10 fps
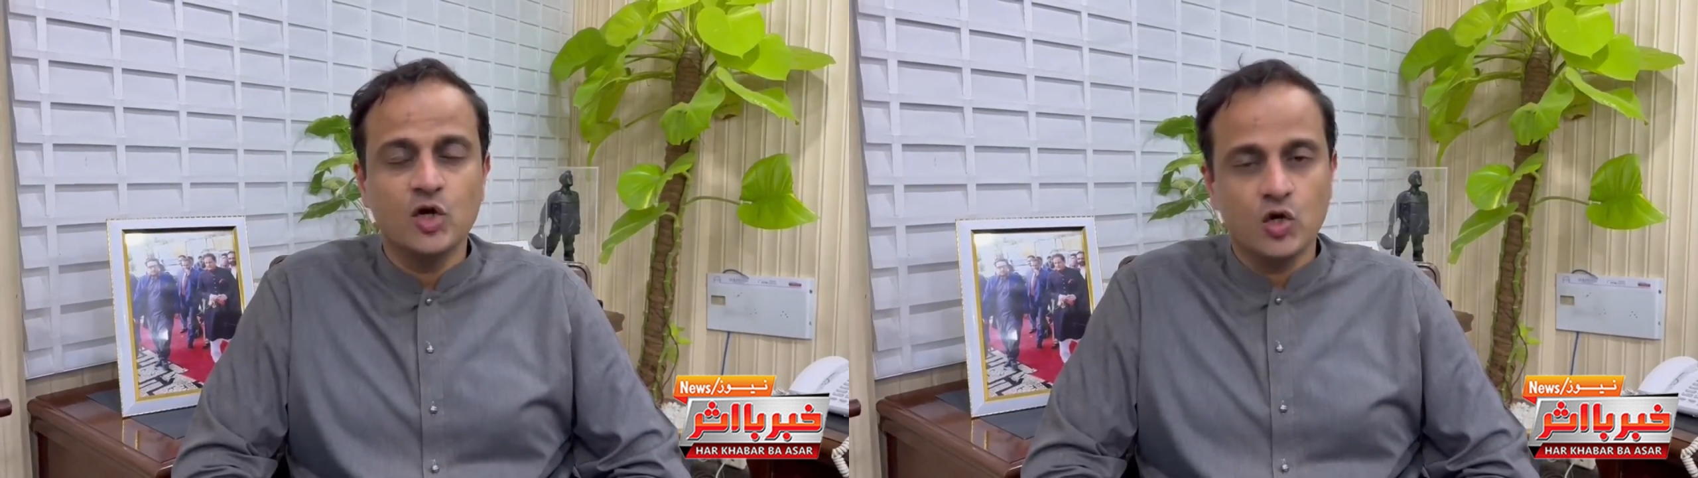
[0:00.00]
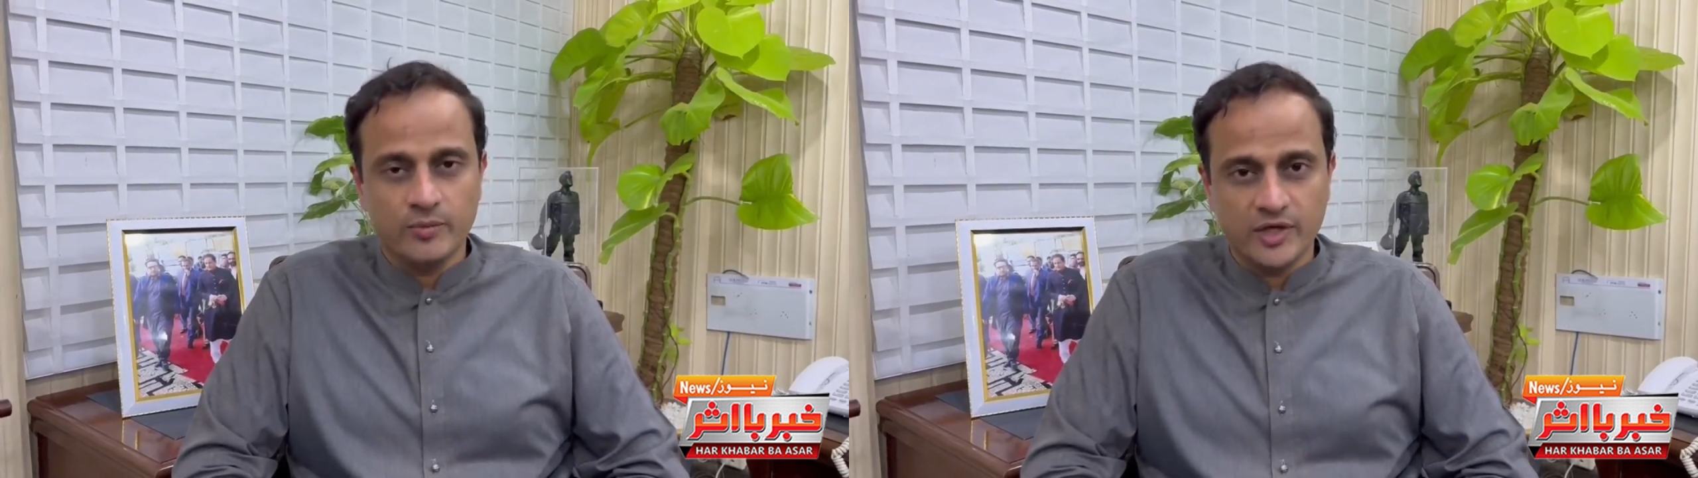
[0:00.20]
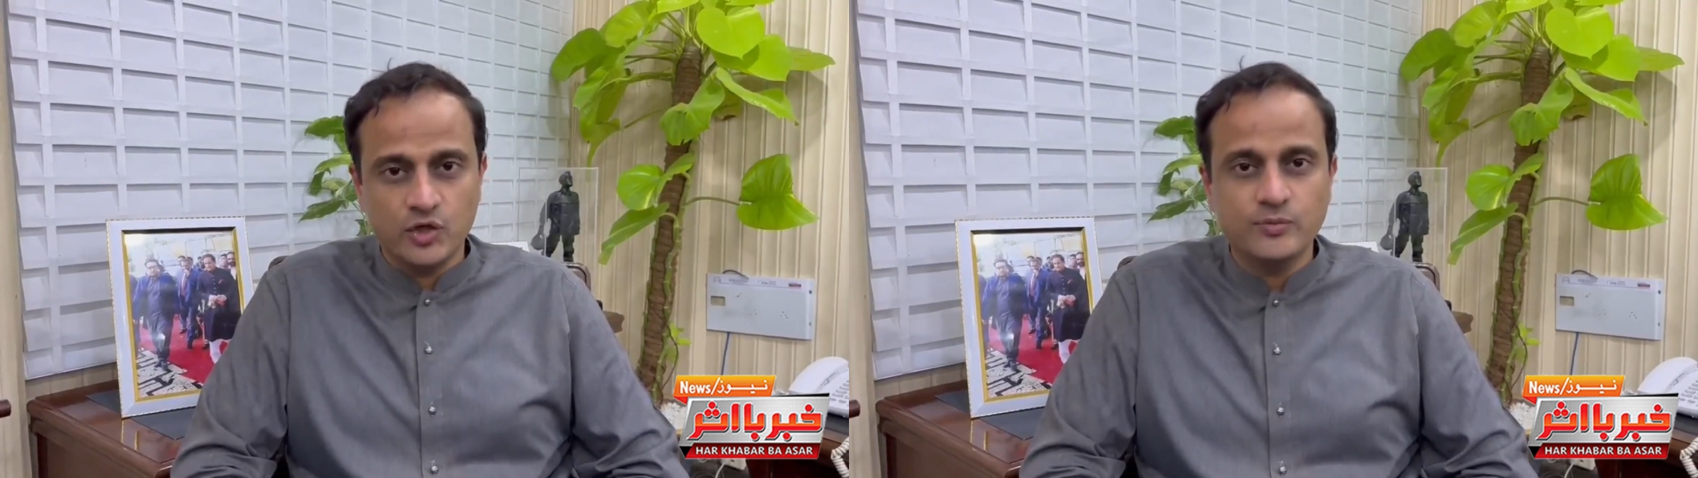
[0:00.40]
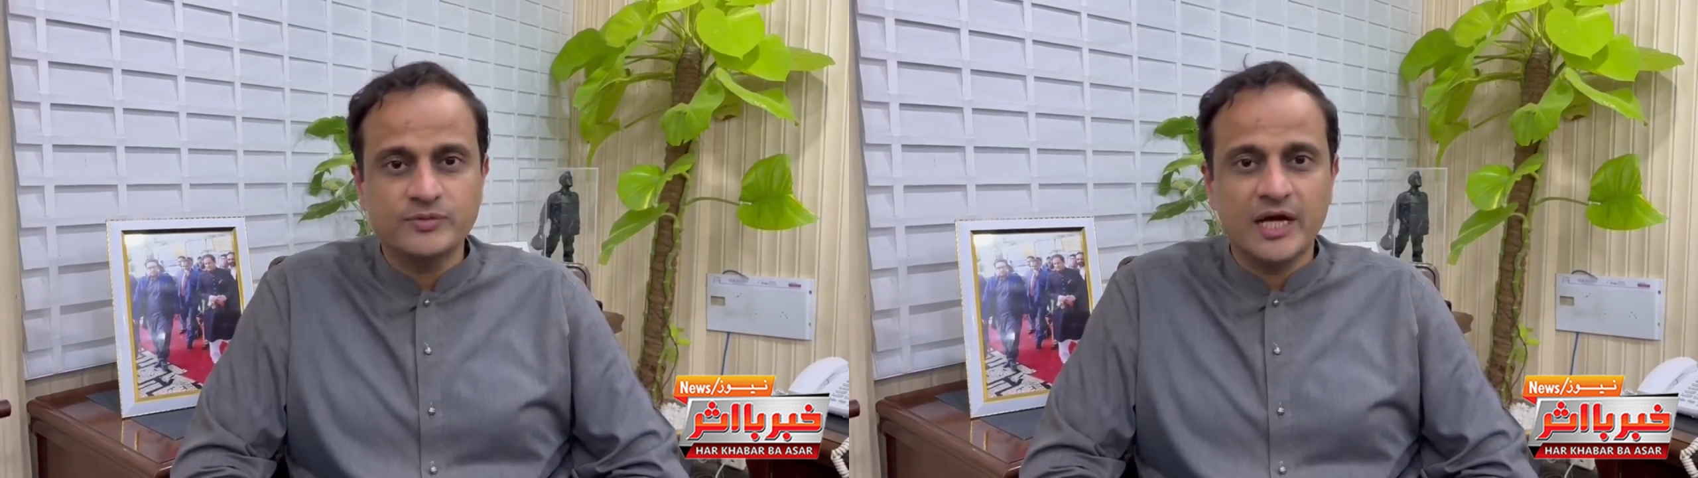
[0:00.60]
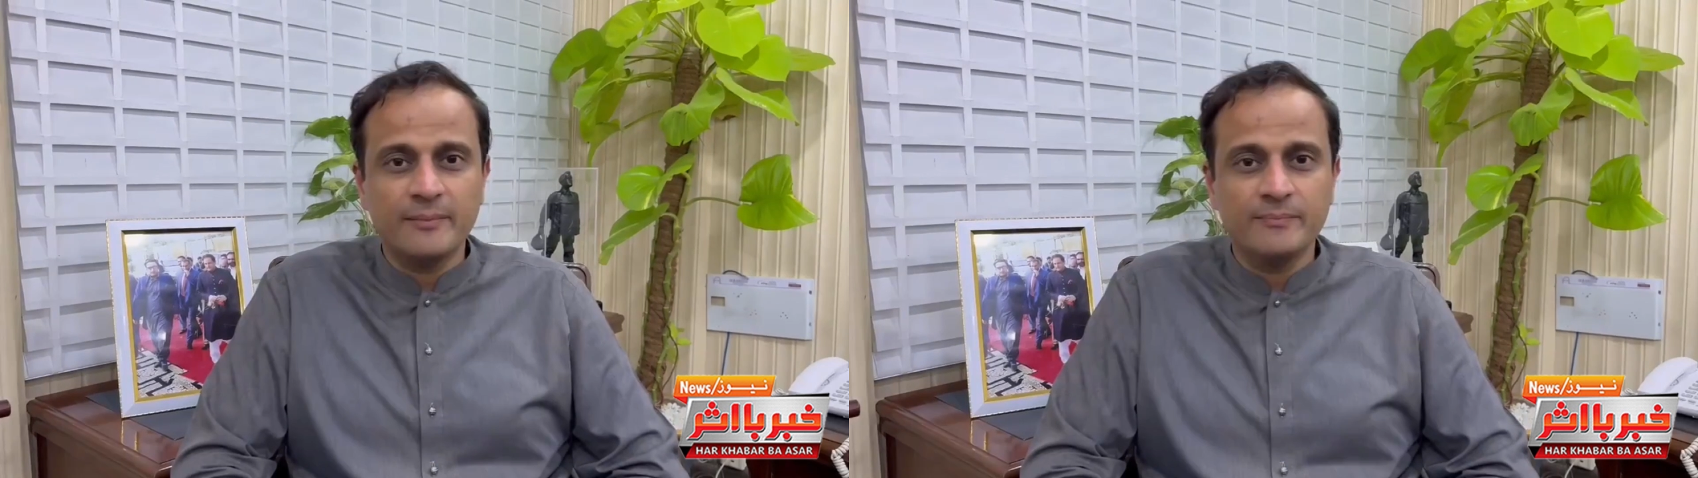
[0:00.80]
उमर अयूब
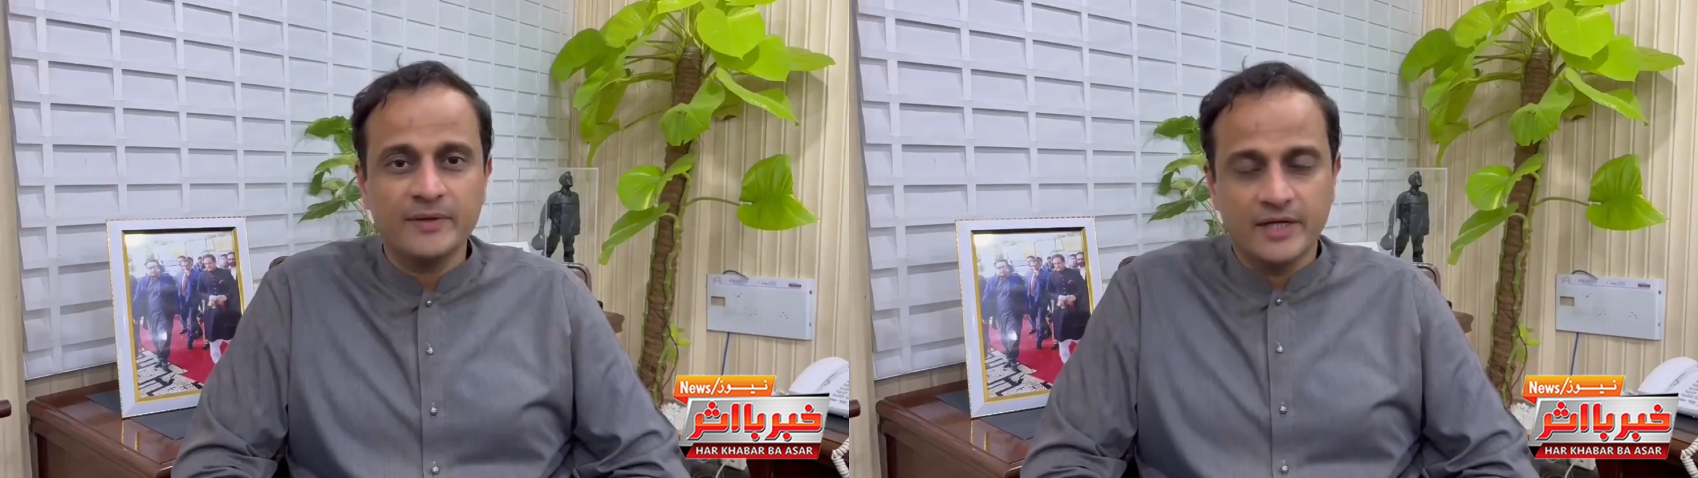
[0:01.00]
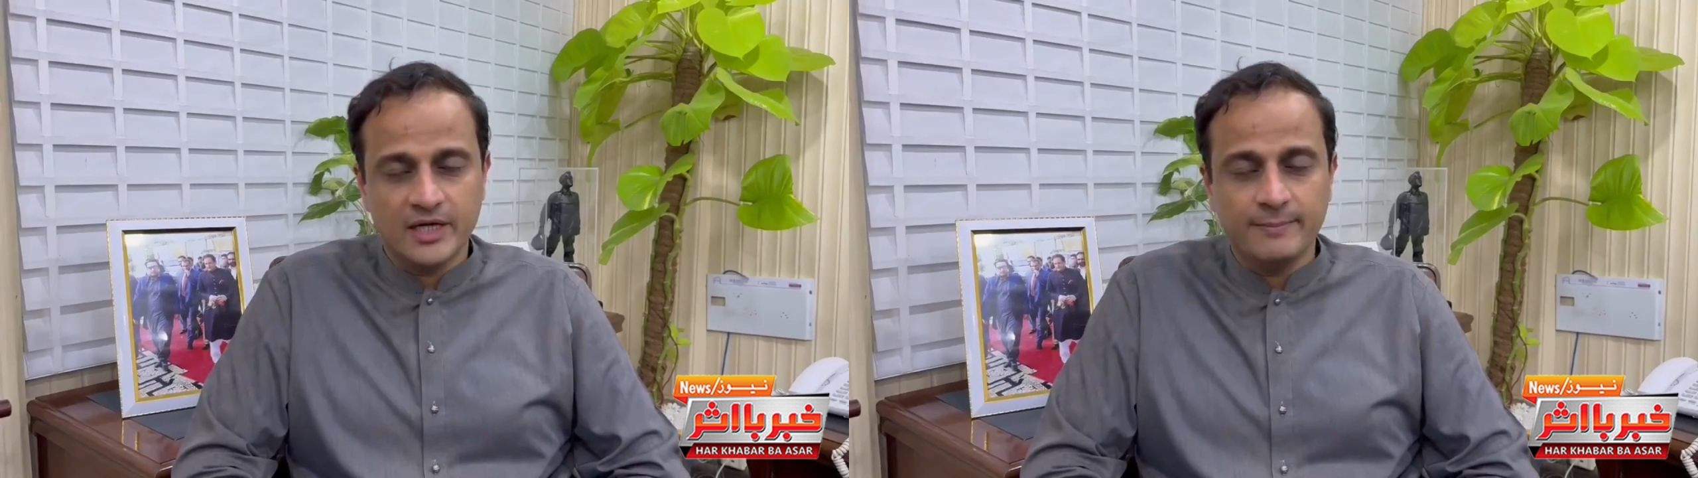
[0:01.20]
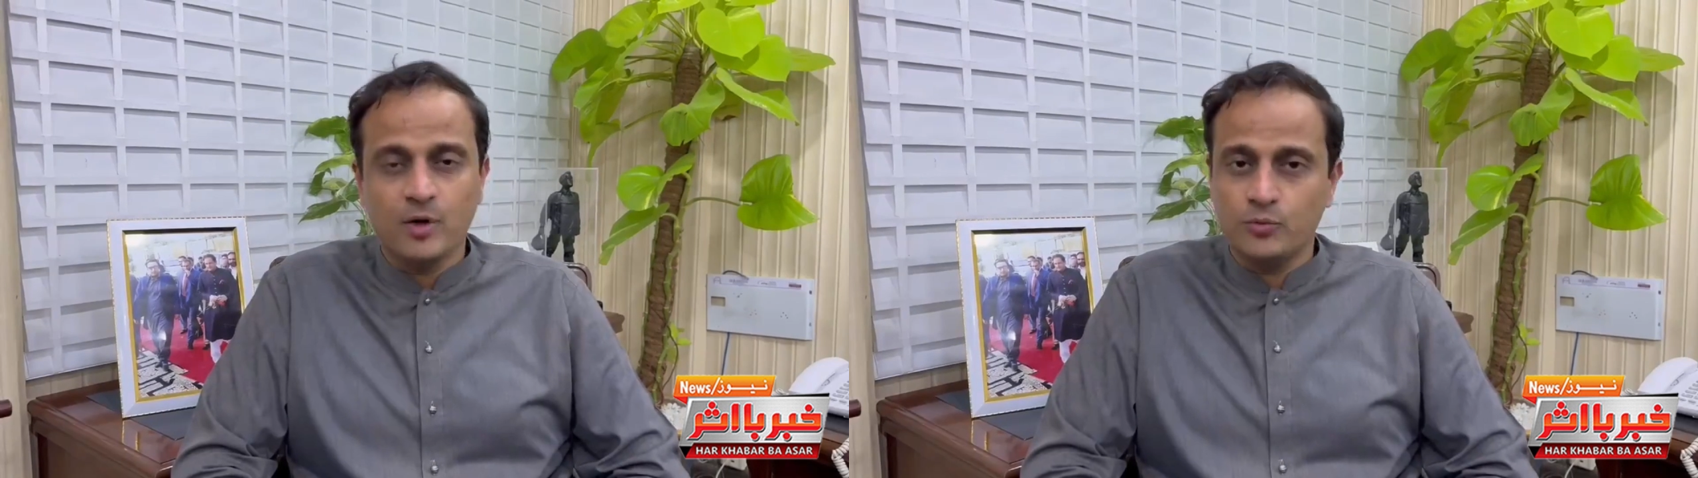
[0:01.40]
साहब मैं